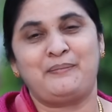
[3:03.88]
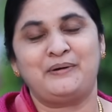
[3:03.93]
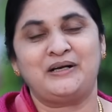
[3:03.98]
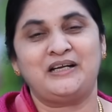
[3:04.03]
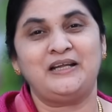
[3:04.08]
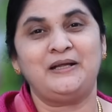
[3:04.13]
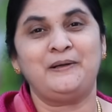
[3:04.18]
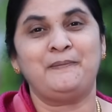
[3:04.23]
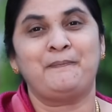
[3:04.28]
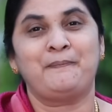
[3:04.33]

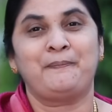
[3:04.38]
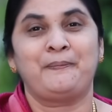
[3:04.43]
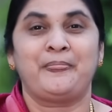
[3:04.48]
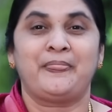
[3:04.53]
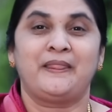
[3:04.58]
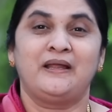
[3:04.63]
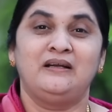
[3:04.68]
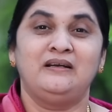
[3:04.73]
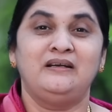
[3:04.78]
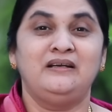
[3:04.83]
కాబట్టి
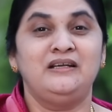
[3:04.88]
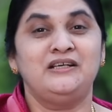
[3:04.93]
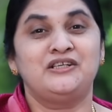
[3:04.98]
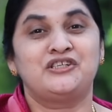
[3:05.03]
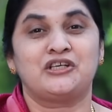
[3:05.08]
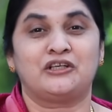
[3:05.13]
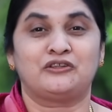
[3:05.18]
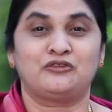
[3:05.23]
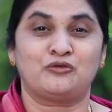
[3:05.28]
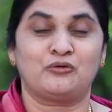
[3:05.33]
నీ
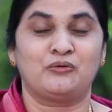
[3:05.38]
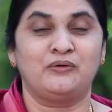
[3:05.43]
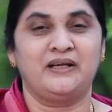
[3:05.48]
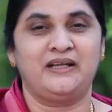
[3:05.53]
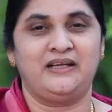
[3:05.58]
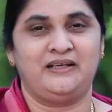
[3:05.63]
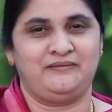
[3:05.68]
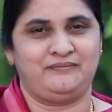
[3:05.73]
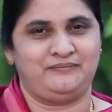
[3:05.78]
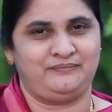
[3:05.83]

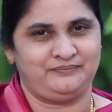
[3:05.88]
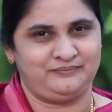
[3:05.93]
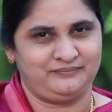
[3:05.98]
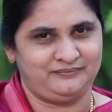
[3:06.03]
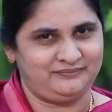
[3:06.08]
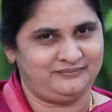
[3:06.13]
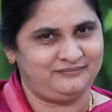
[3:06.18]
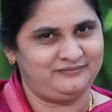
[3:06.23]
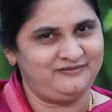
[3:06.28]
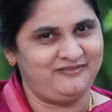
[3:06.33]
శత్రువుని
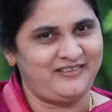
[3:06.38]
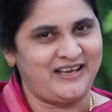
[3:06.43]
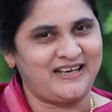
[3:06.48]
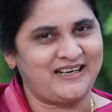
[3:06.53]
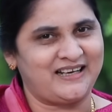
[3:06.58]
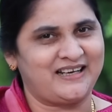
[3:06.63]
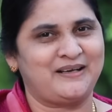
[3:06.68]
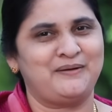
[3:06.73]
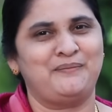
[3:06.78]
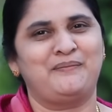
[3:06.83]

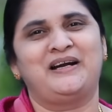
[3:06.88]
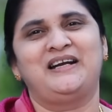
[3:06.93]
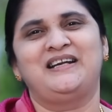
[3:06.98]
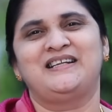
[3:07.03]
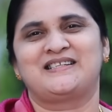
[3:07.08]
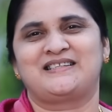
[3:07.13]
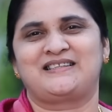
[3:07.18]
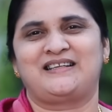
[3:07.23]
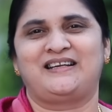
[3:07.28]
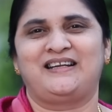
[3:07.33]
వెనక్కి
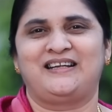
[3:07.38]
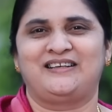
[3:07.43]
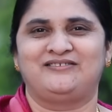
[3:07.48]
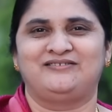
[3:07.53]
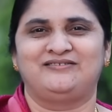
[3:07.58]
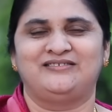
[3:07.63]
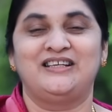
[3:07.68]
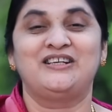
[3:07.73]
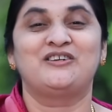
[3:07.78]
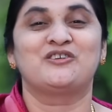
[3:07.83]
మళ్ళిస్తాను
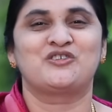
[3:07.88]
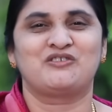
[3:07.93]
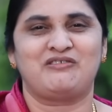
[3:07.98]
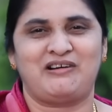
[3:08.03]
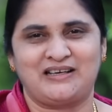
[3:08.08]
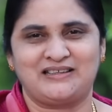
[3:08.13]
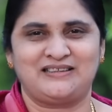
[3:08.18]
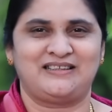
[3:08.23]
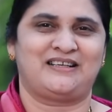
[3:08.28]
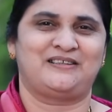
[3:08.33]
నేను ఈరోజు
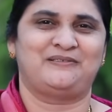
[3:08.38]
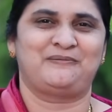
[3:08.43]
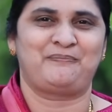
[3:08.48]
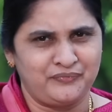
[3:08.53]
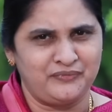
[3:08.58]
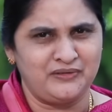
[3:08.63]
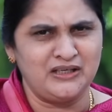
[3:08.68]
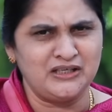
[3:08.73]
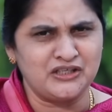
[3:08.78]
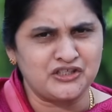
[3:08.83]
వాగ్దానం
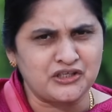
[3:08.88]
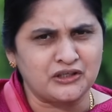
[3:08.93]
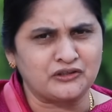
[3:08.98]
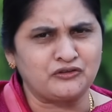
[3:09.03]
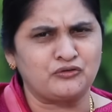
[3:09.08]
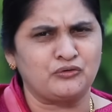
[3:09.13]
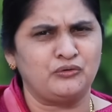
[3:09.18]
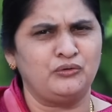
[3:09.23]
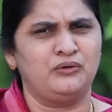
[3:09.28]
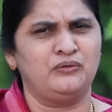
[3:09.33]
నీ
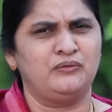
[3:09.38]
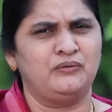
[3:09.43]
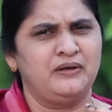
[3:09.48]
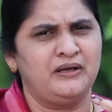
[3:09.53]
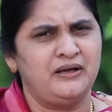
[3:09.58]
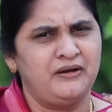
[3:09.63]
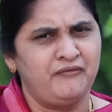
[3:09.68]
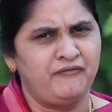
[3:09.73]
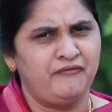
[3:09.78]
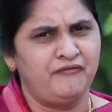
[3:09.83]
శత్రువులు
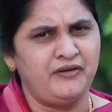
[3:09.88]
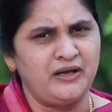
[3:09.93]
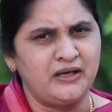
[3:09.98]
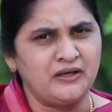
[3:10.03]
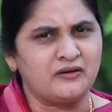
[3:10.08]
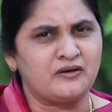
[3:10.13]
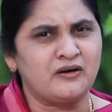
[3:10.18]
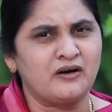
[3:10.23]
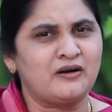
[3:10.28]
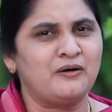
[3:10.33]

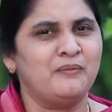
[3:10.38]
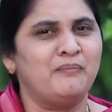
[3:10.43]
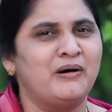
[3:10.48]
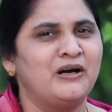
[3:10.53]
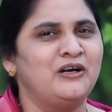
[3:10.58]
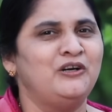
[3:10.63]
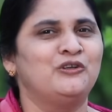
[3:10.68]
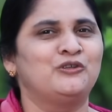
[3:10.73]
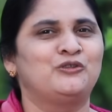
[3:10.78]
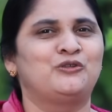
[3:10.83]
వెనుకకు
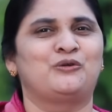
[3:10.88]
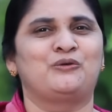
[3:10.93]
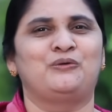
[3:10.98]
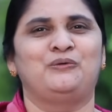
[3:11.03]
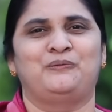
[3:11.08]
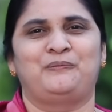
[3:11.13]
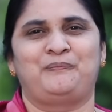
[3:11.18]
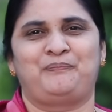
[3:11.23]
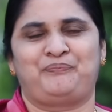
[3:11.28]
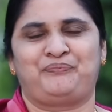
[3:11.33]

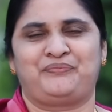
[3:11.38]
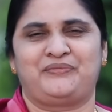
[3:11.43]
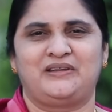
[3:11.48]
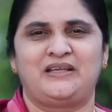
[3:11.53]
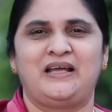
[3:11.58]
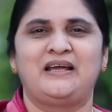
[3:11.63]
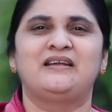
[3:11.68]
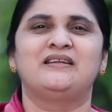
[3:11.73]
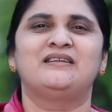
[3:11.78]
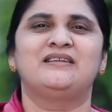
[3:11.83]
మళ్ళుదురు
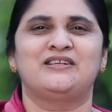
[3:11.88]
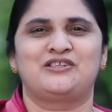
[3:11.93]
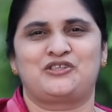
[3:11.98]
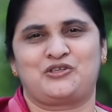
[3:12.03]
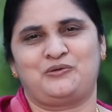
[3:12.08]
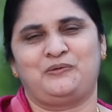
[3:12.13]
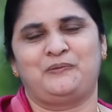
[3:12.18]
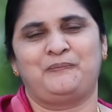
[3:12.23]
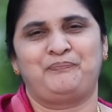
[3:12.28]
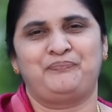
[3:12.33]
ధైర్యం
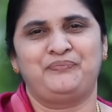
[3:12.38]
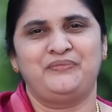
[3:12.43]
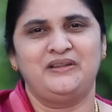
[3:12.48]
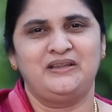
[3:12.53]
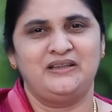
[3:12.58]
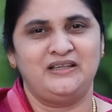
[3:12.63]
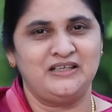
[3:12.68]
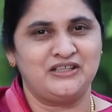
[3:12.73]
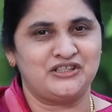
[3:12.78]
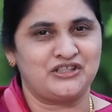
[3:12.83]
తెచ్చుకో
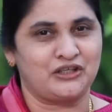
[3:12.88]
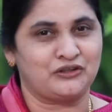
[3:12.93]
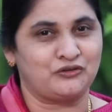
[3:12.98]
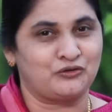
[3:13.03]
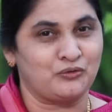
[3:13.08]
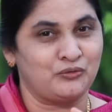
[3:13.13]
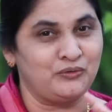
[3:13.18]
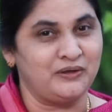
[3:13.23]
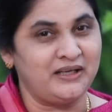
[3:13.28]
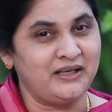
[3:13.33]
నీ
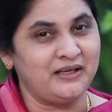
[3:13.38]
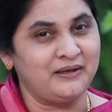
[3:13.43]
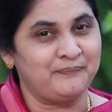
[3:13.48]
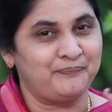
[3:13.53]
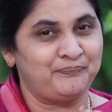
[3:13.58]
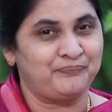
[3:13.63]
శత్రువుని